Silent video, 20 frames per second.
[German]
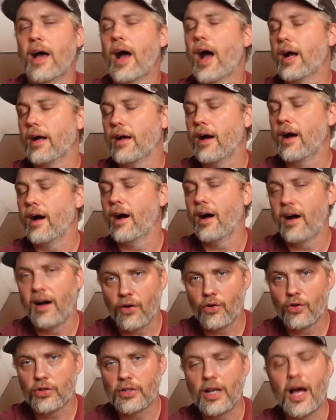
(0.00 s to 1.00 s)
AK,
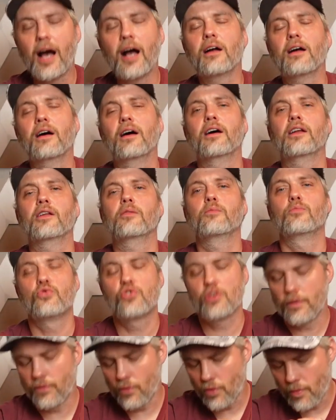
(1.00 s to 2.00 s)
Aaron AK, dem
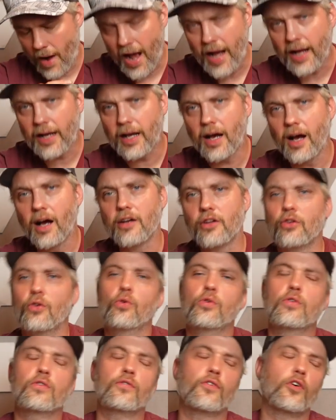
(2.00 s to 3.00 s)
Bücherwurm AK, den
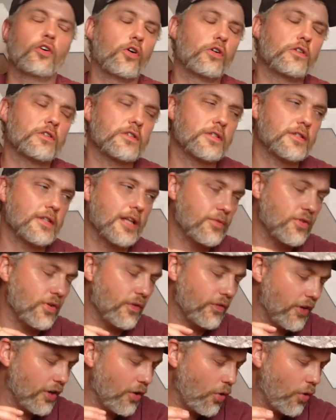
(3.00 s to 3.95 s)
König von Golzen, der mich auf seine